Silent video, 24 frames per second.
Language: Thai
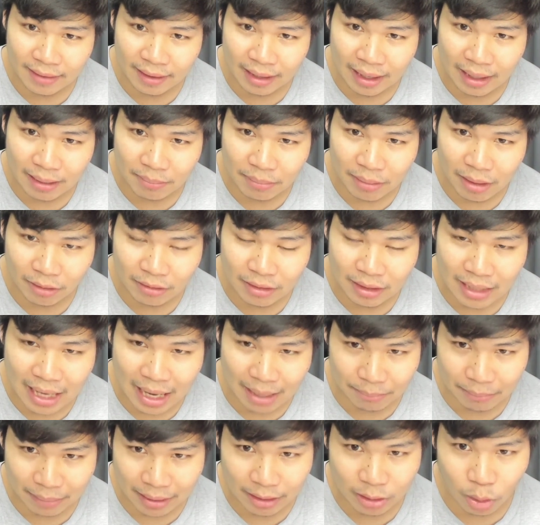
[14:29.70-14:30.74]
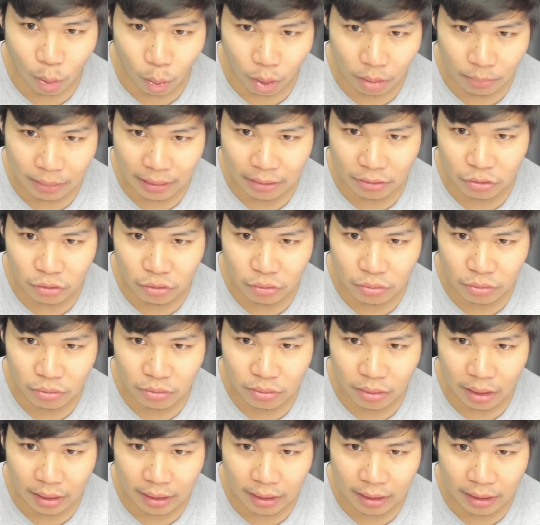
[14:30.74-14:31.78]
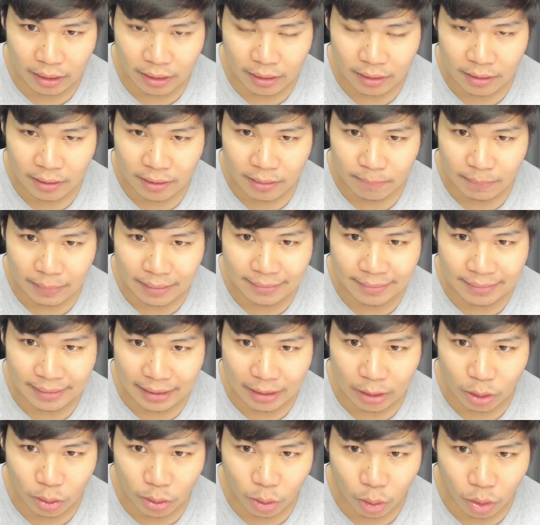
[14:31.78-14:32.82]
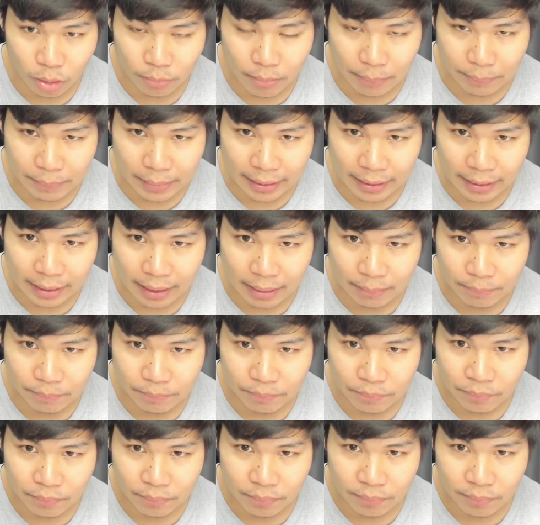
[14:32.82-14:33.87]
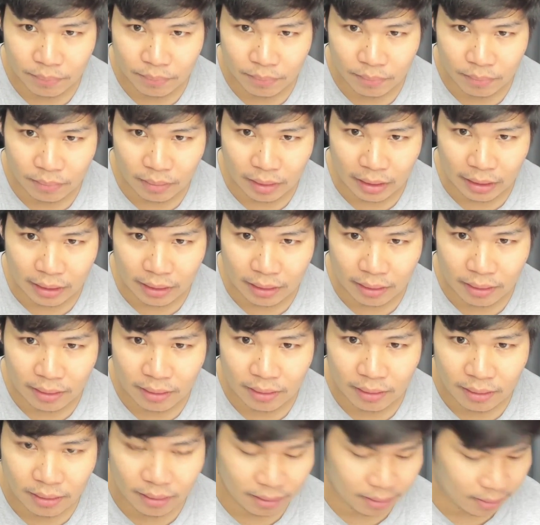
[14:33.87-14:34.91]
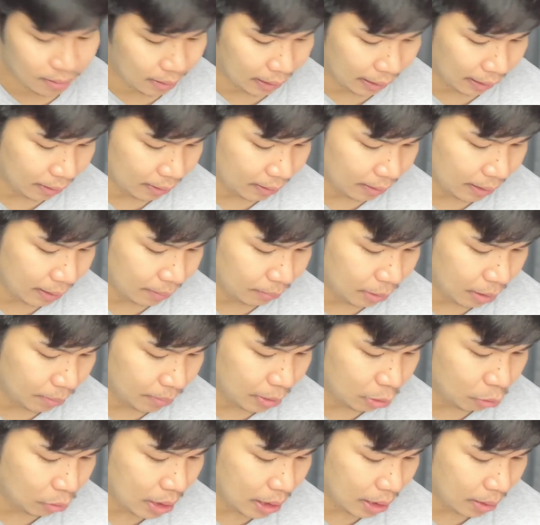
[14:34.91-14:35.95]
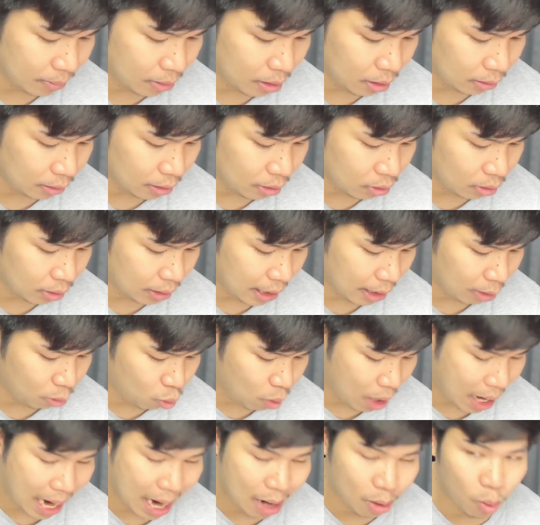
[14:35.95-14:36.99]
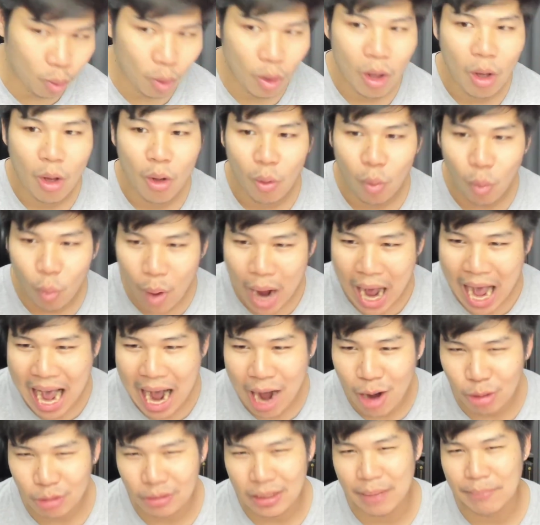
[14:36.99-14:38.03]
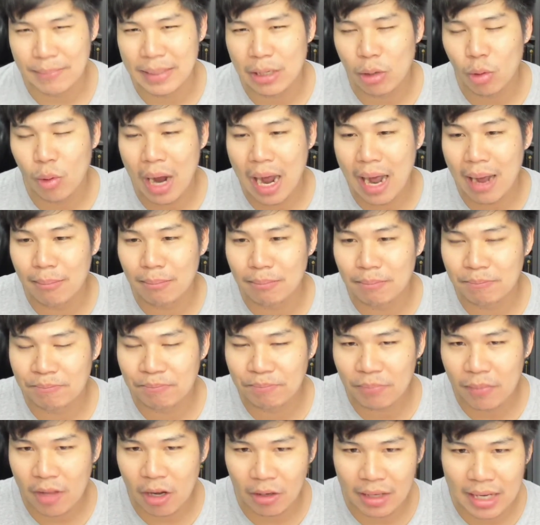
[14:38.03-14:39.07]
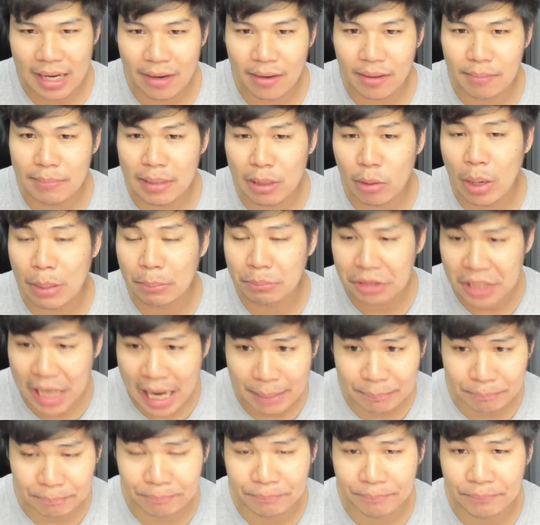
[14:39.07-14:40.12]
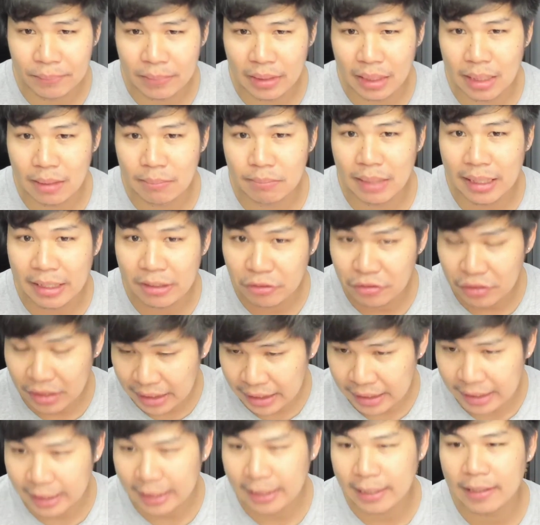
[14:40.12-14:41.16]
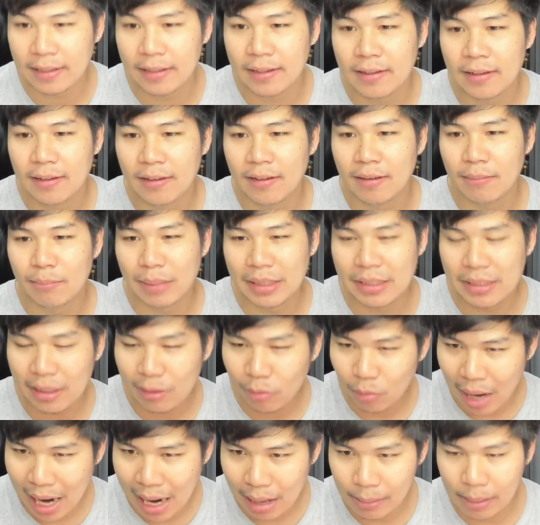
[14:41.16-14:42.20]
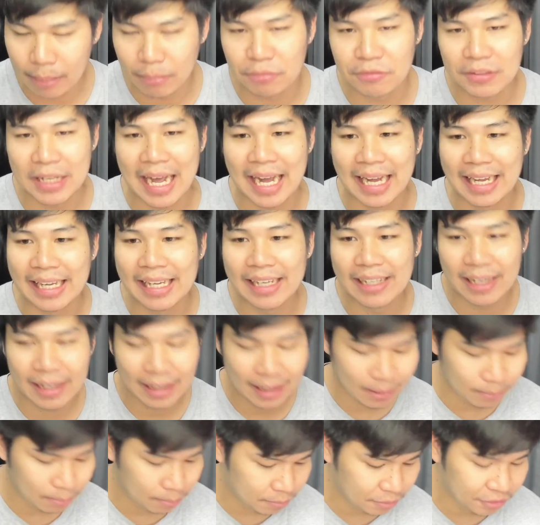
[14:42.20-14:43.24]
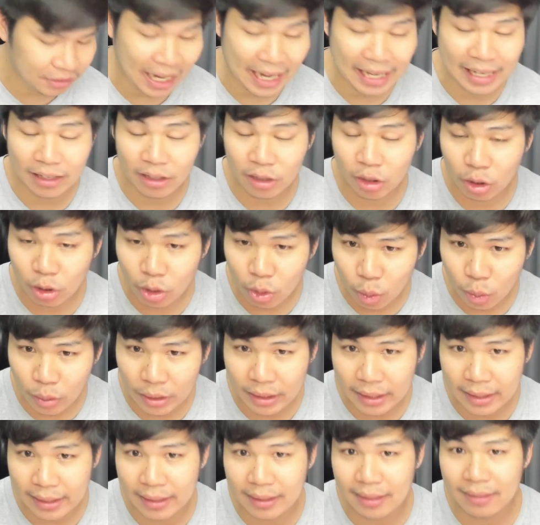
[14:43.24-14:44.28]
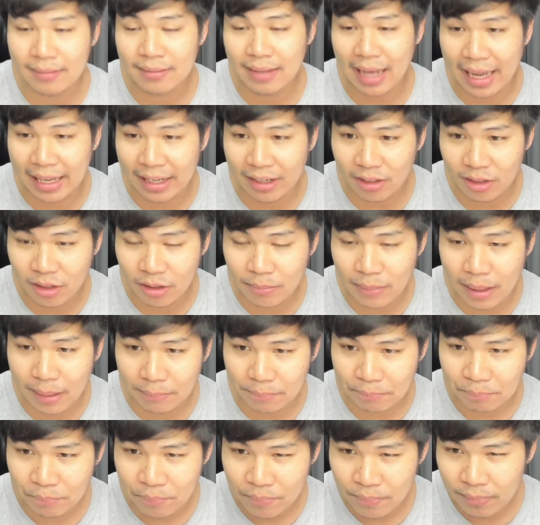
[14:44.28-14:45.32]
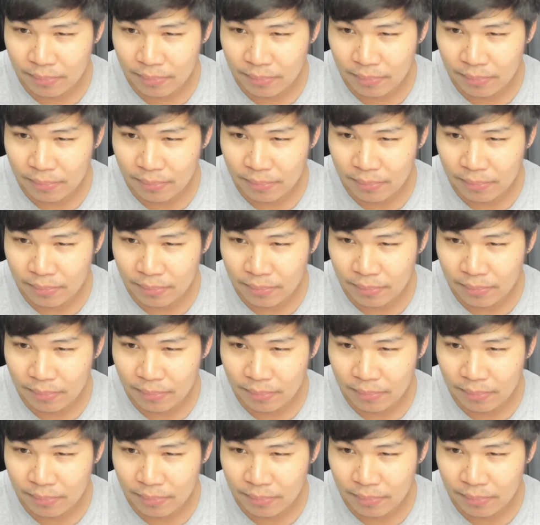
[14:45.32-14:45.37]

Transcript: นะครับเขาจะทำให้โทนมันเอ่อเป็นสีโทนๆแบบนี้นะครับ นี่เนี่ยนะครับ ถ้าผิวเดิมก็จะค่อนข้างวาววาว แต่มีความเขาเรียกมีความฉ่านะครับ ในสี ไม่ใช่วาวแบบใสนะครับ ใสก็ต้องดูอีกทีถ้าใสก็ต้องแบบ